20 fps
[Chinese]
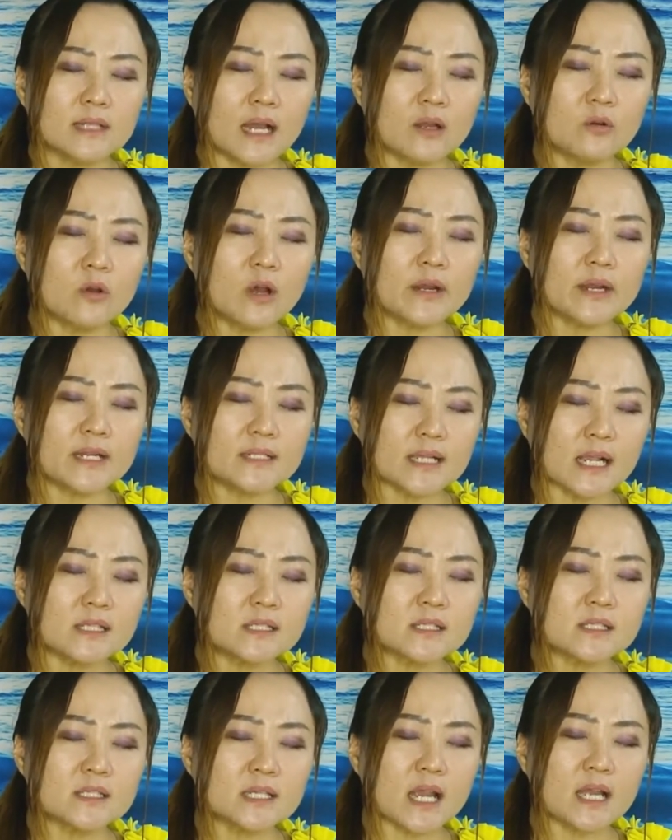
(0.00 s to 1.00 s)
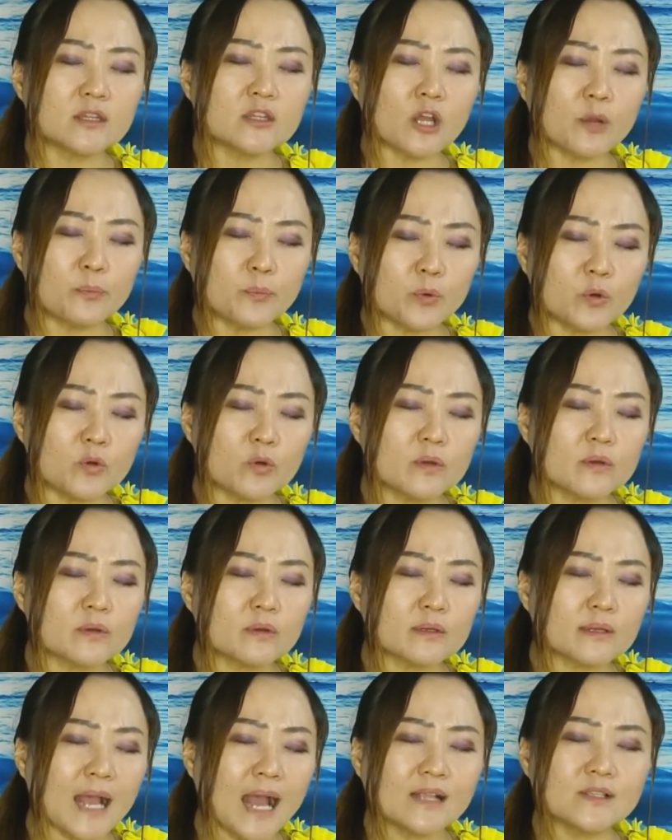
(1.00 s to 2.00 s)
倘若你在之前都不
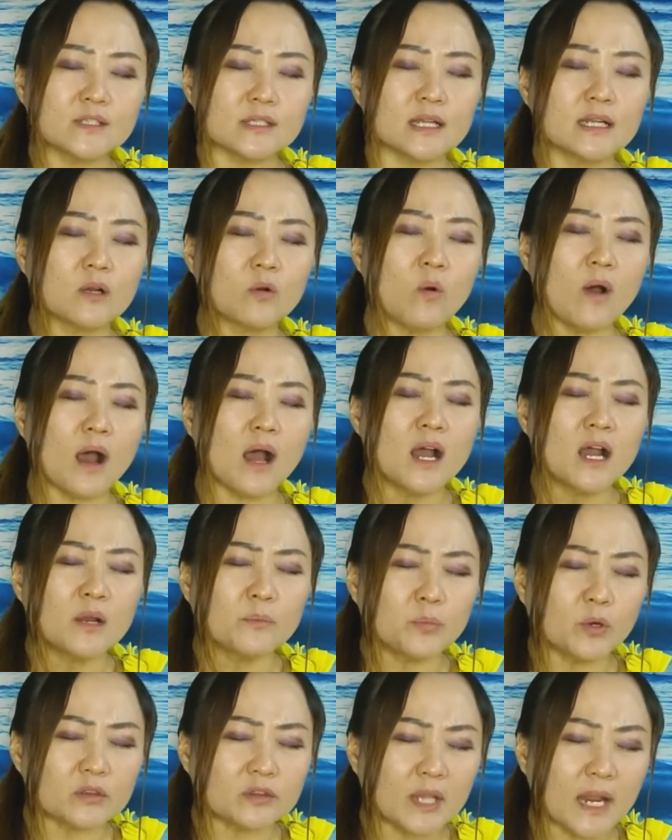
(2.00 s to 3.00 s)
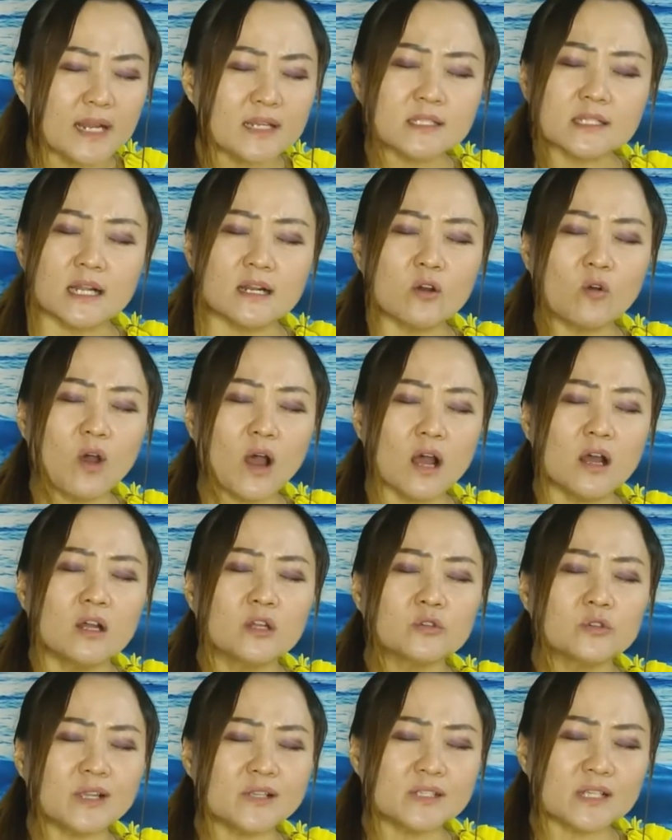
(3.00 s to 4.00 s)
看神的话。不听神的话，
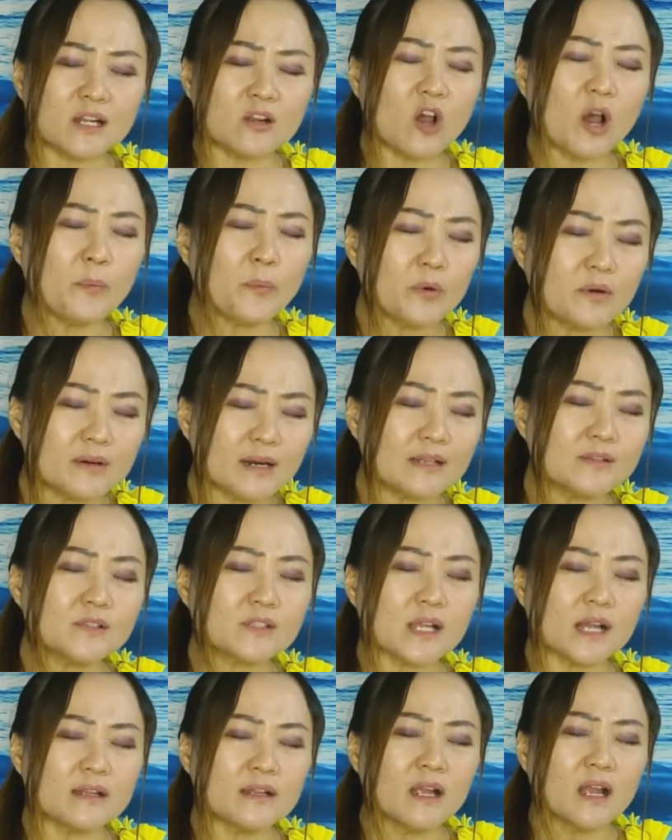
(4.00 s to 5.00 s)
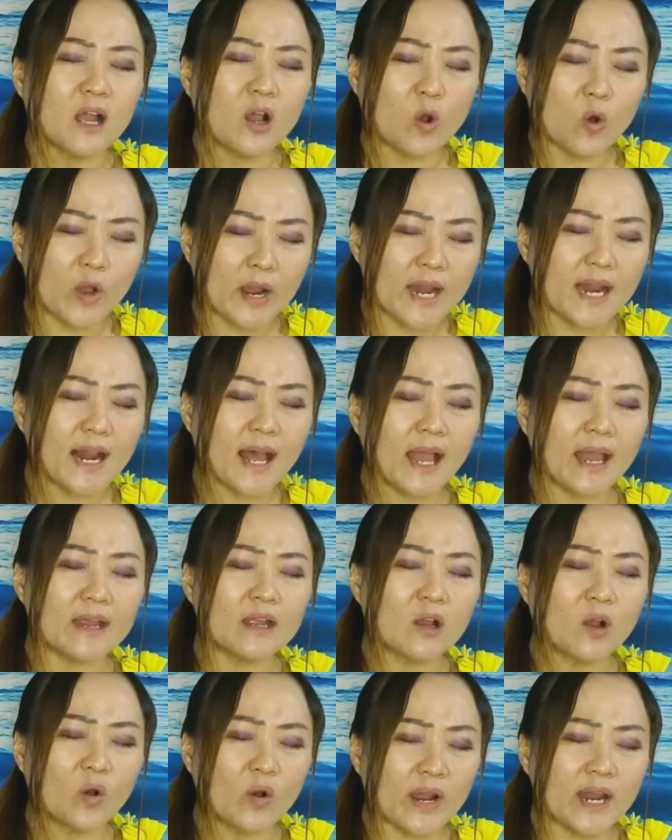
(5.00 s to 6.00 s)
对神的话不认真，回
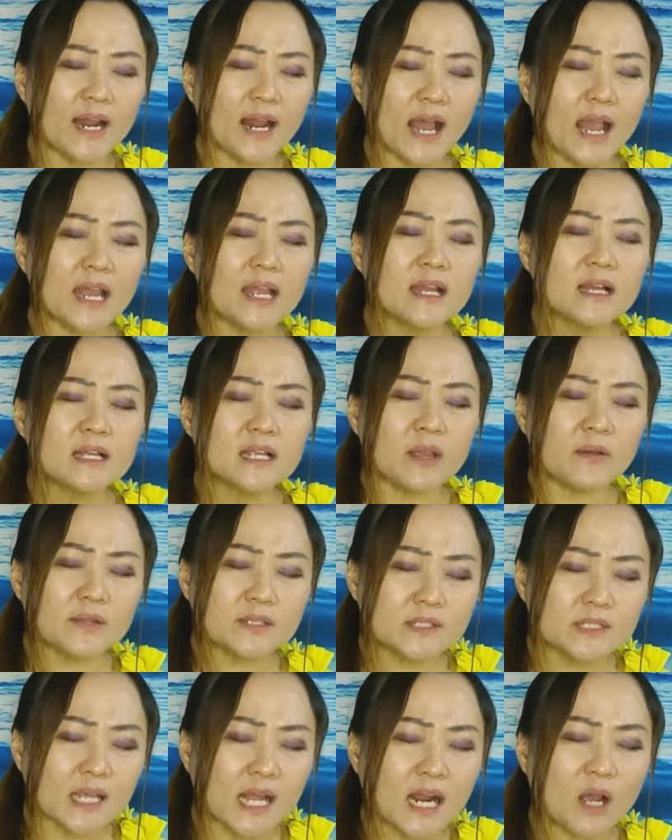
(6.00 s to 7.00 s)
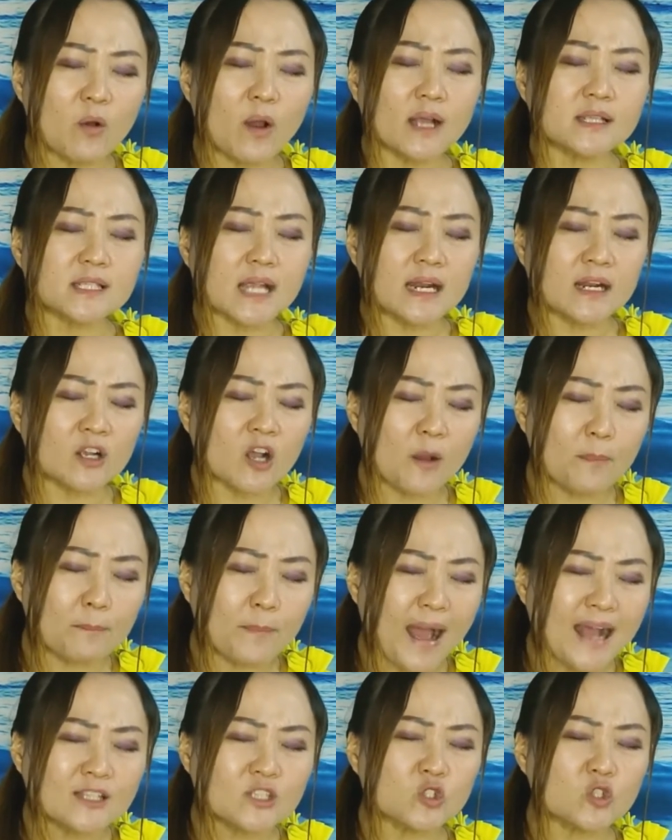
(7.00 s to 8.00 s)
来，回来，因为神的话才能够
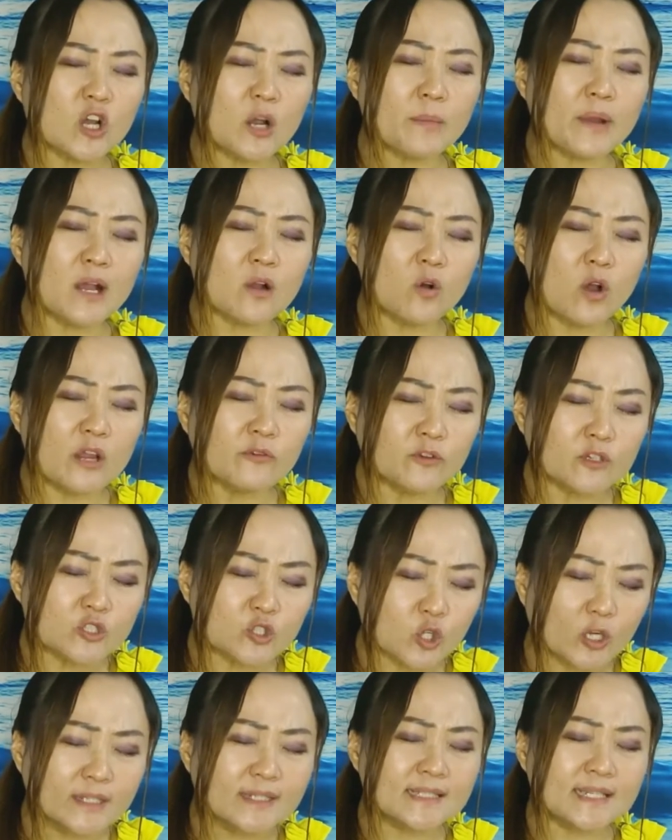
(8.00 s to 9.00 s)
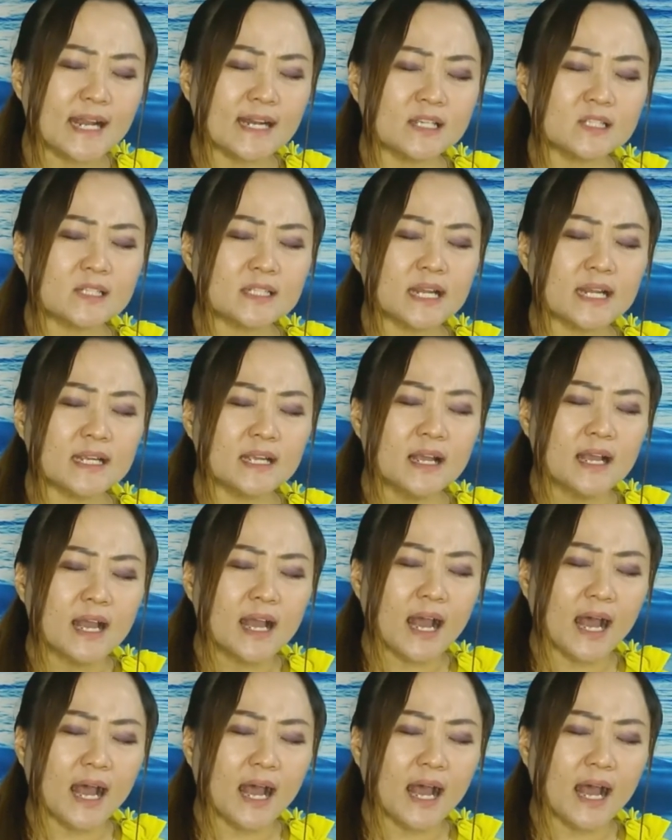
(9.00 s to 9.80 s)
帮助我们恢复纯洁的心。